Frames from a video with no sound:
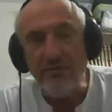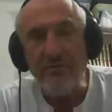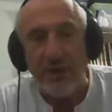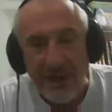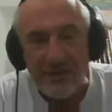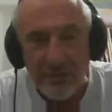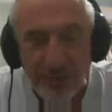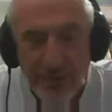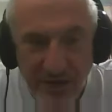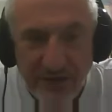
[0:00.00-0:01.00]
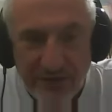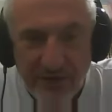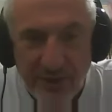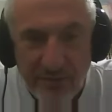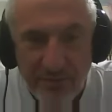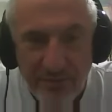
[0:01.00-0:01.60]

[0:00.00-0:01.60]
Показывает пример всем.